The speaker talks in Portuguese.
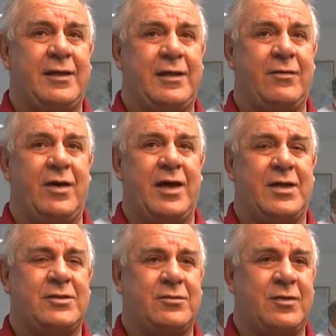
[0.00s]
e o
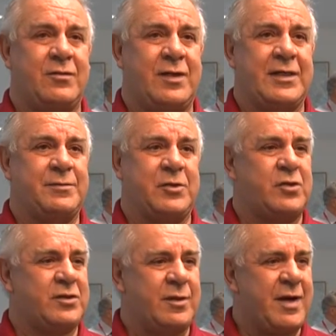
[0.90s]
Aécio, uma, uma das
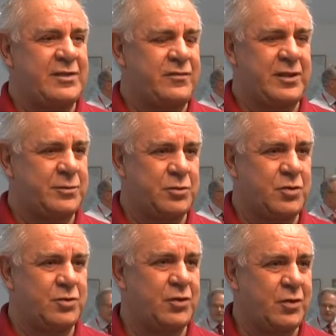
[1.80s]
pessoas que mais fez para
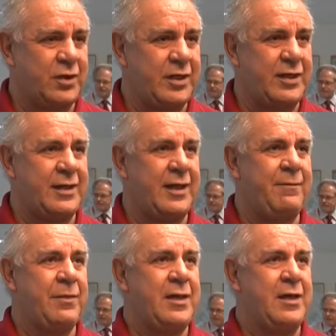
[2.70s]
São João del Rei,
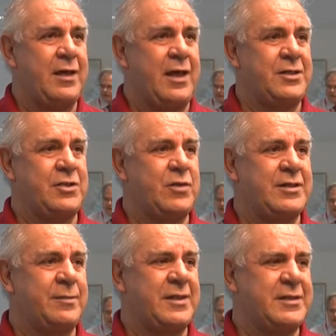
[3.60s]
né? a gente com
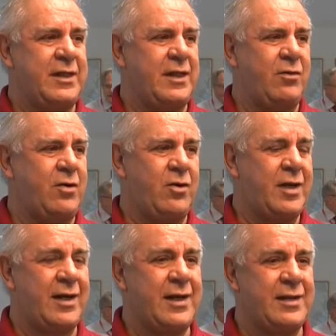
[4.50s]
essa parceria agora. Eu
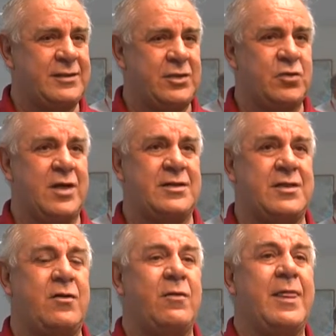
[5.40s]
quero agradecer de
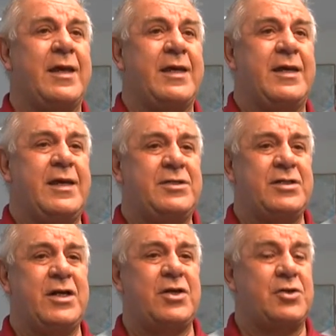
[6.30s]
coração. E
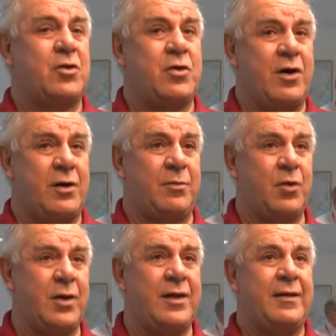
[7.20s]
esse dinheiro chegou numa hora
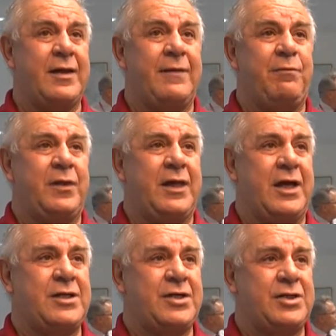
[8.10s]
boa, que
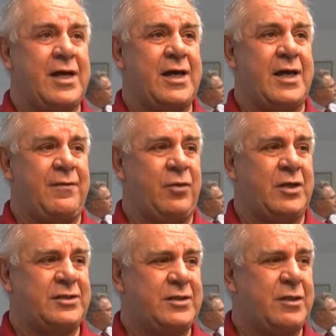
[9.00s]
a gente já,
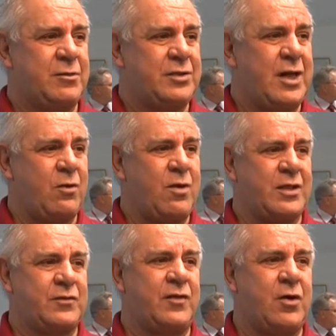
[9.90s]
nós estamos já com
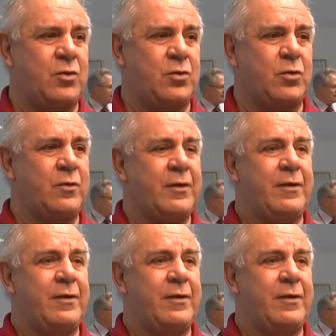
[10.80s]
asfalto